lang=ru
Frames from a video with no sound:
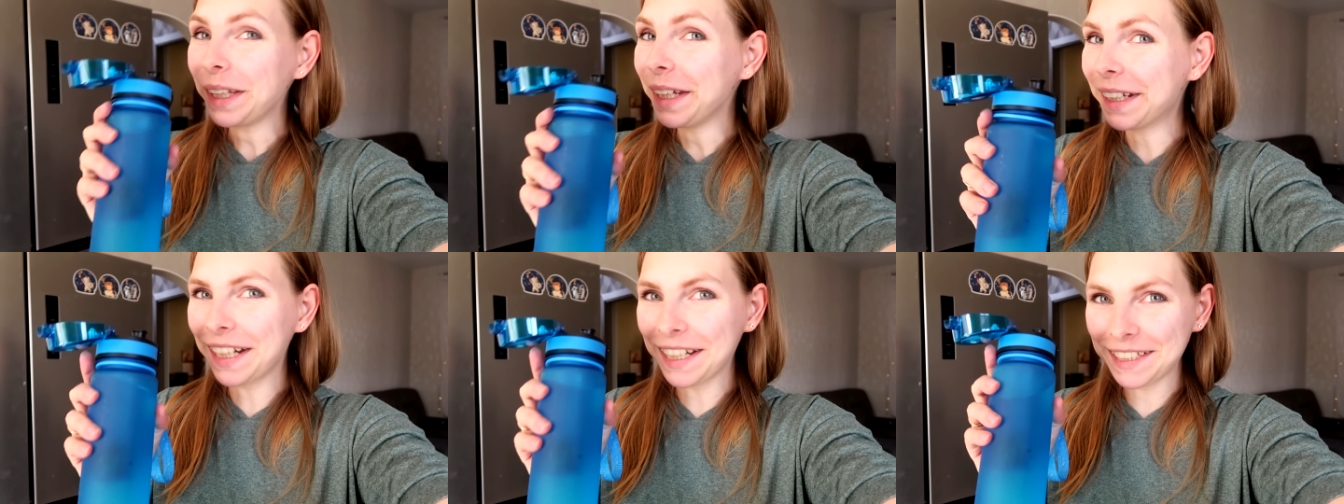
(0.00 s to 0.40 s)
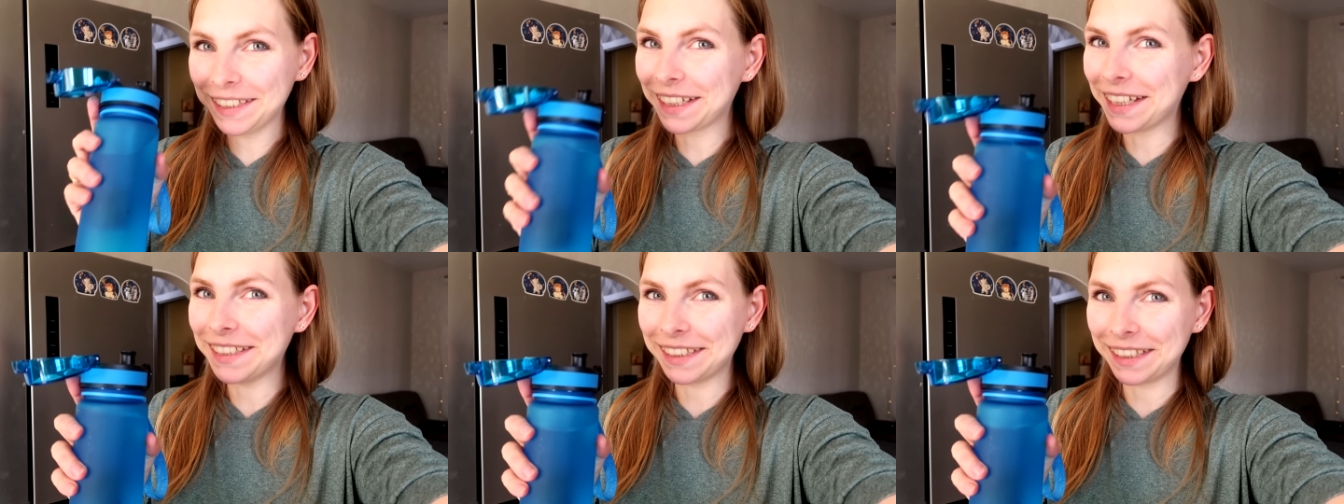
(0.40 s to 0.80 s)
Каждый
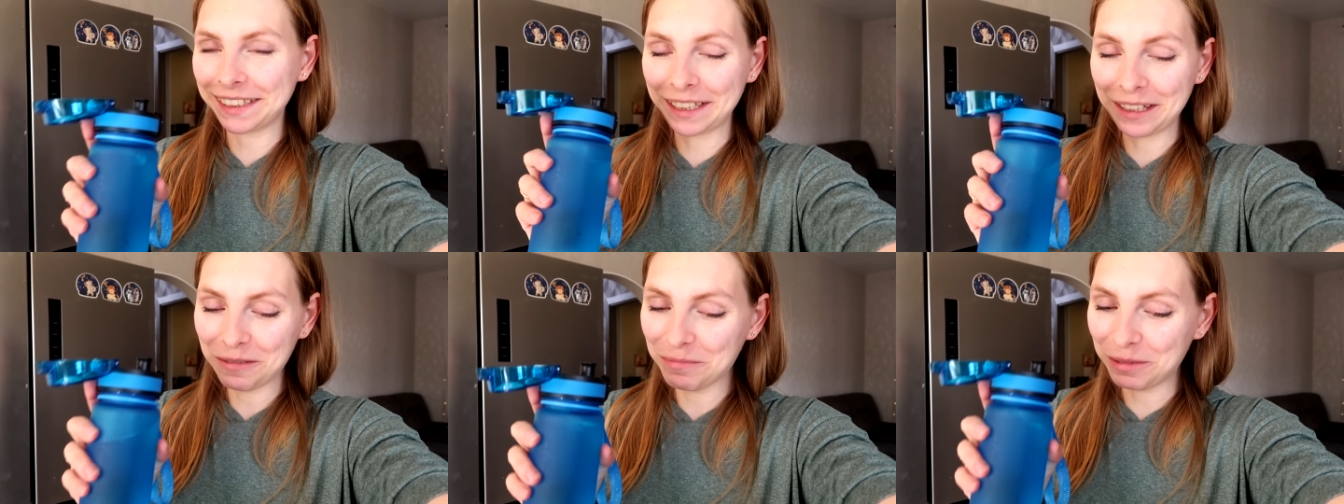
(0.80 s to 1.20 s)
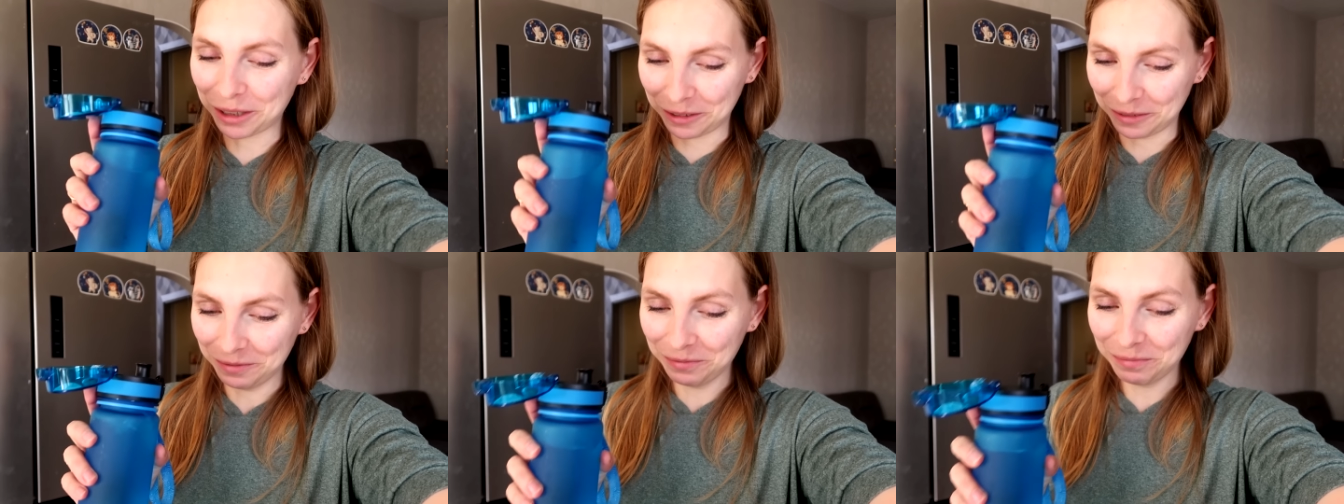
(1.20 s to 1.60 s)
раз, когда я
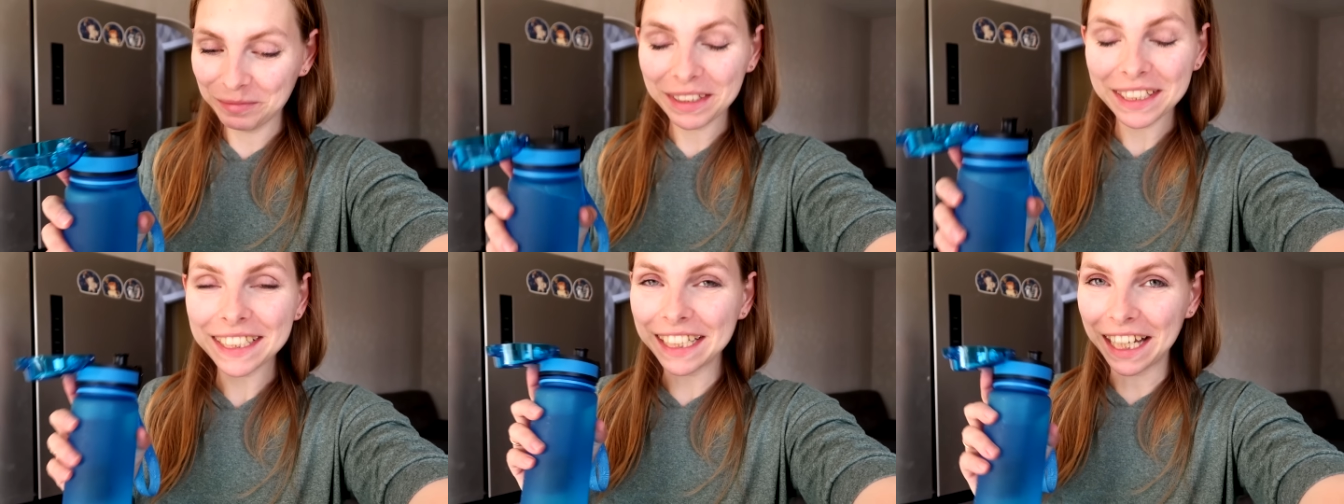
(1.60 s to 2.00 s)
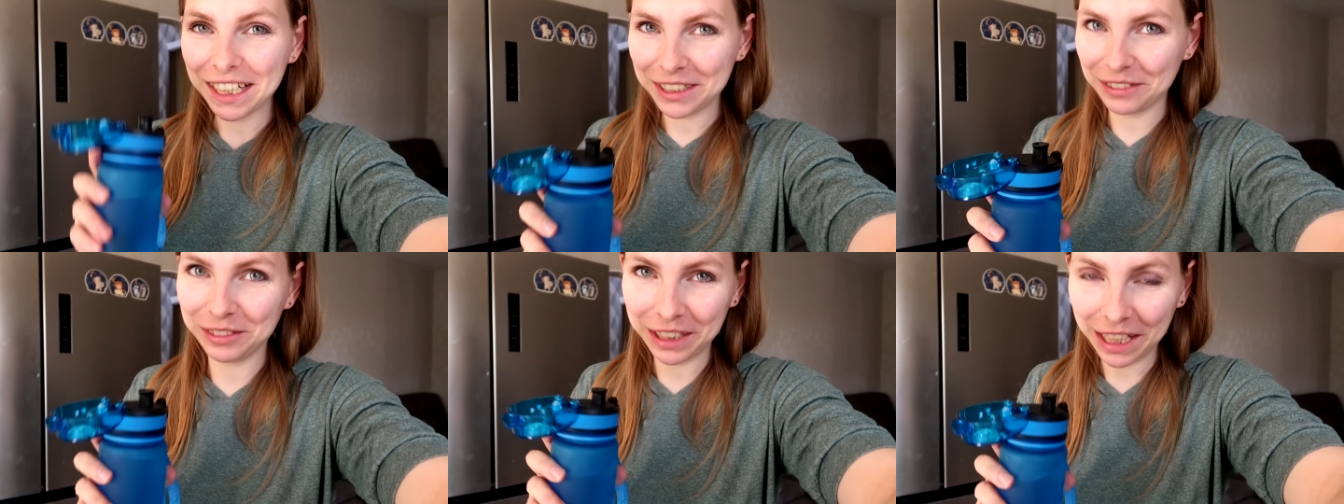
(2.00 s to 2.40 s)
беру,
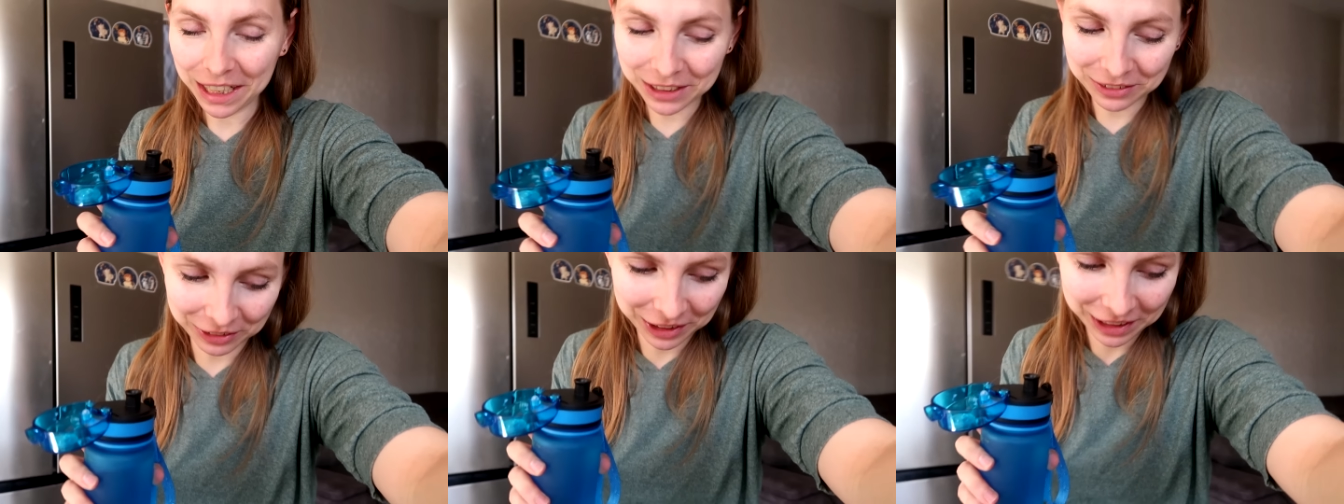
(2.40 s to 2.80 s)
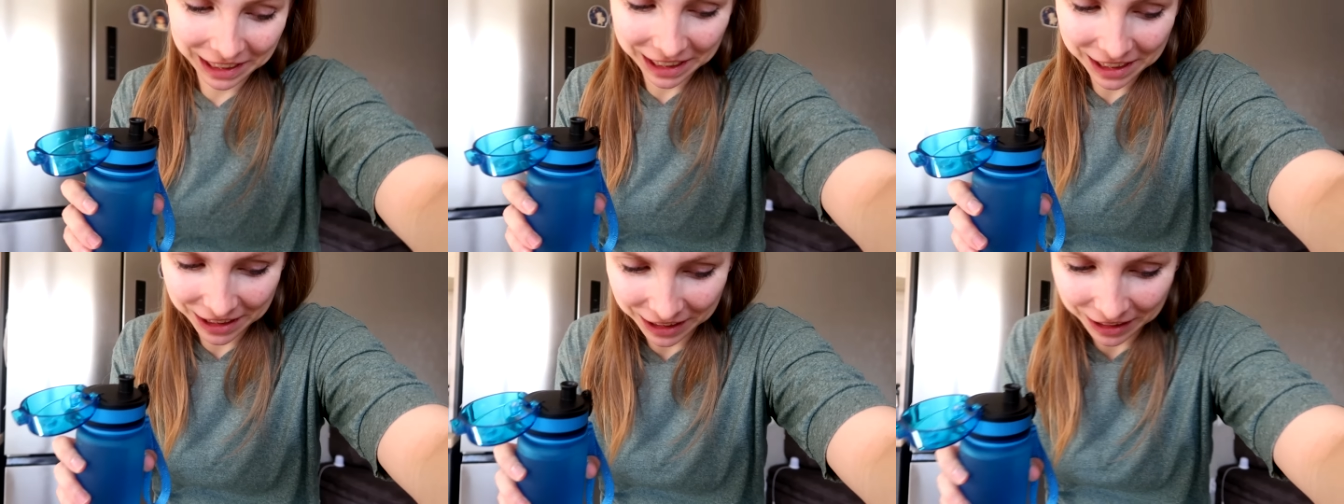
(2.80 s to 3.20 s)
Саша вот так же вот
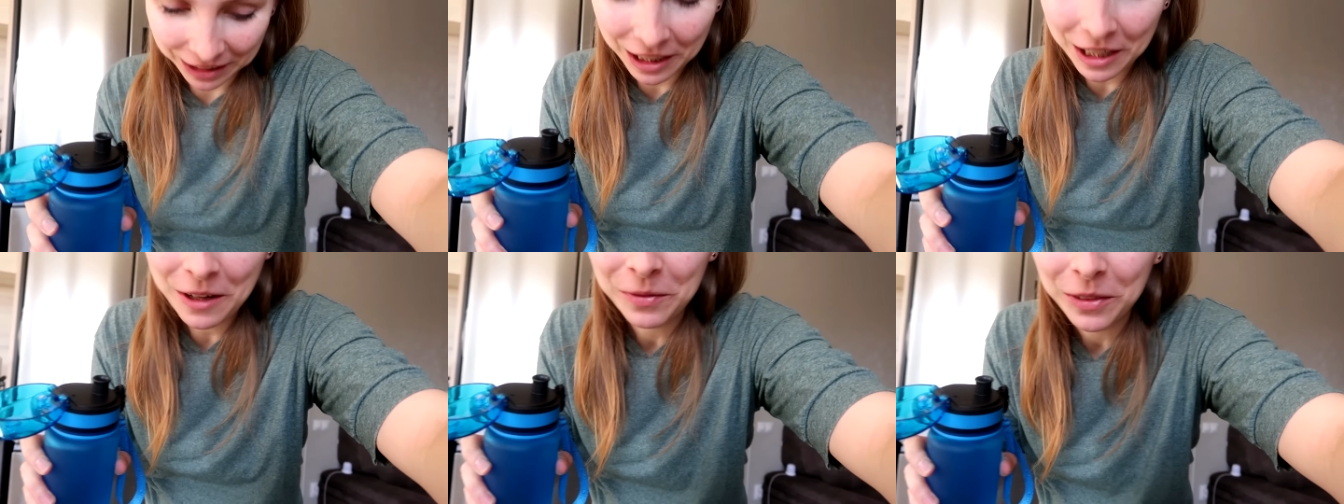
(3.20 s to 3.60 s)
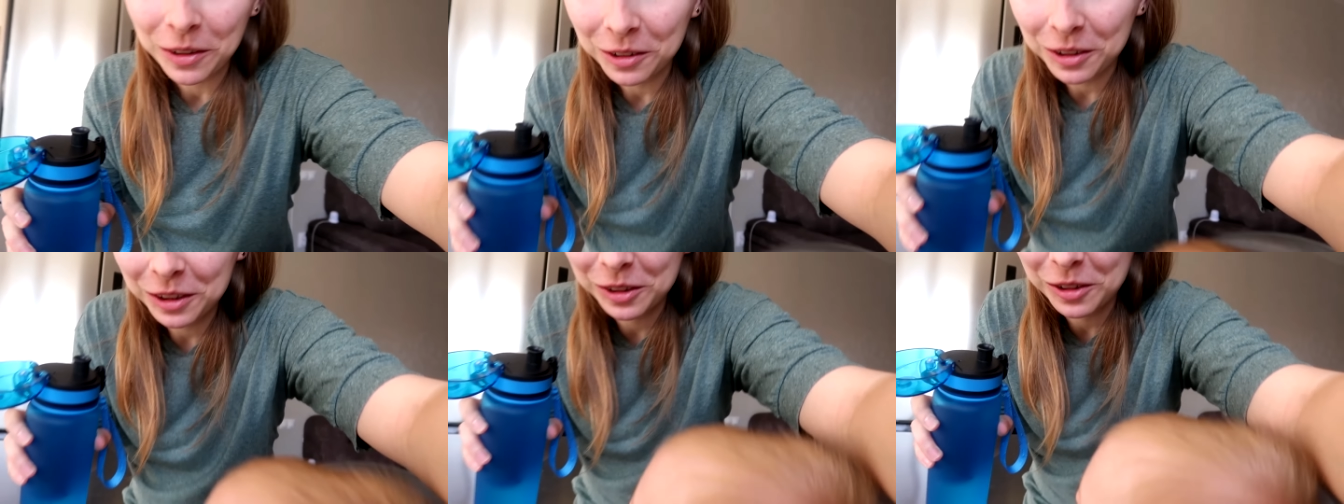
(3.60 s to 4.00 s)
кричит.
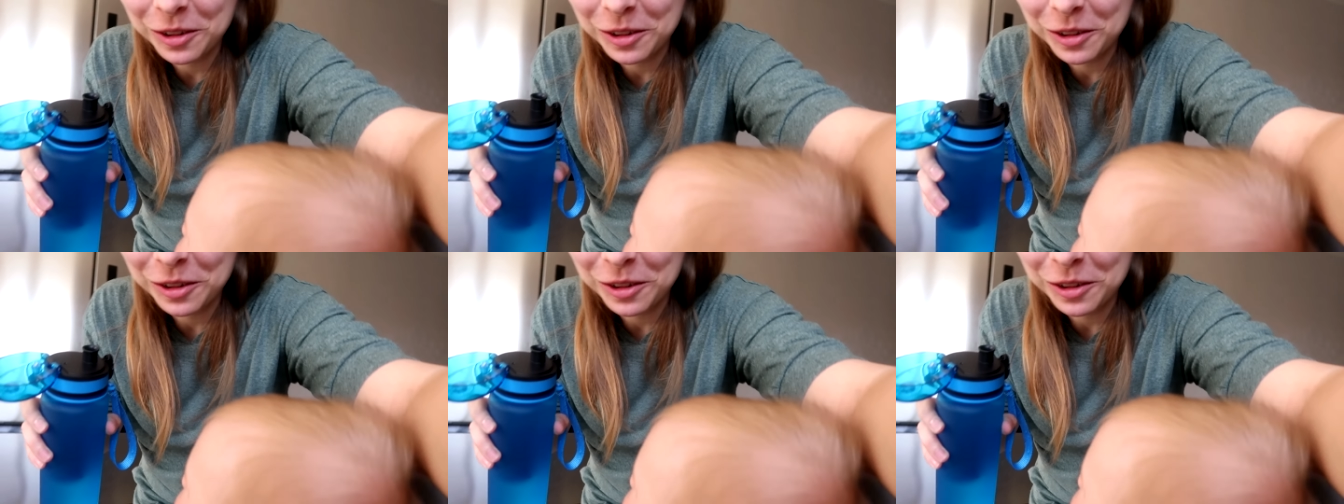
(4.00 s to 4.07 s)
Он